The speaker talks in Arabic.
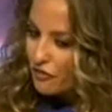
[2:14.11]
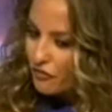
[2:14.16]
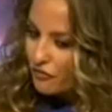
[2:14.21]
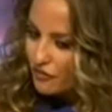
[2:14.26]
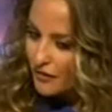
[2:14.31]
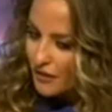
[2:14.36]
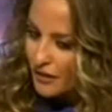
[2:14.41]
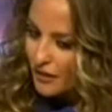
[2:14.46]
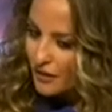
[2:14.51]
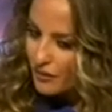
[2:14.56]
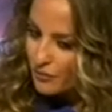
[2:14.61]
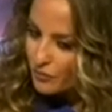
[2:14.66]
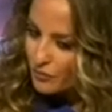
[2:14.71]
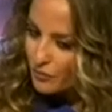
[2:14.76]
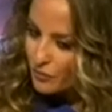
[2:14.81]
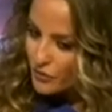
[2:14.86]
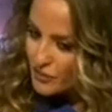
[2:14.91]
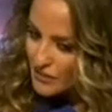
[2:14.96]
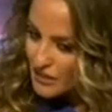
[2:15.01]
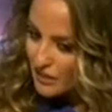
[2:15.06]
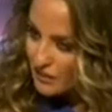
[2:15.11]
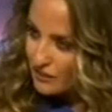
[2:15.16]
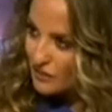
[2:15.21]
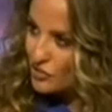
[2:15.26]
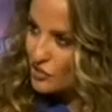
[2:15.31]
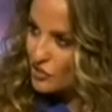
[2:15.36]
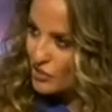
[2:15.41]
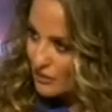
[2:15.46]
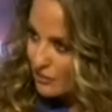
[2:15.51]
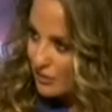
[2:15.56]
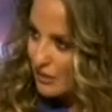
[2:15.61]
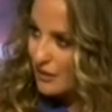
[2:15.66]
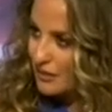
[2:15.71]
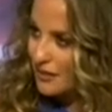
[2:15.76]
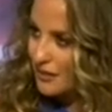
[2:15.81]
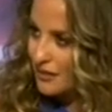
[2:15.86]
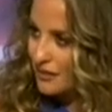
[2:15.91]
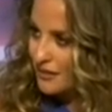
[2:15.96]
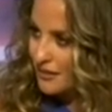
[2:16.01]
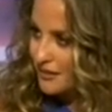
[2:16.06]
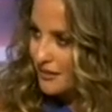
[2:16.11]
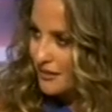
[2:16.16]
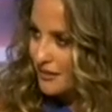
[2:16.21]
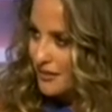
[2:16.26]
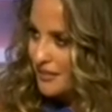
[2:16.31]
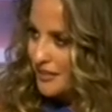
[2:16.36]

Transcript: فيها برسنتج شبه لإلي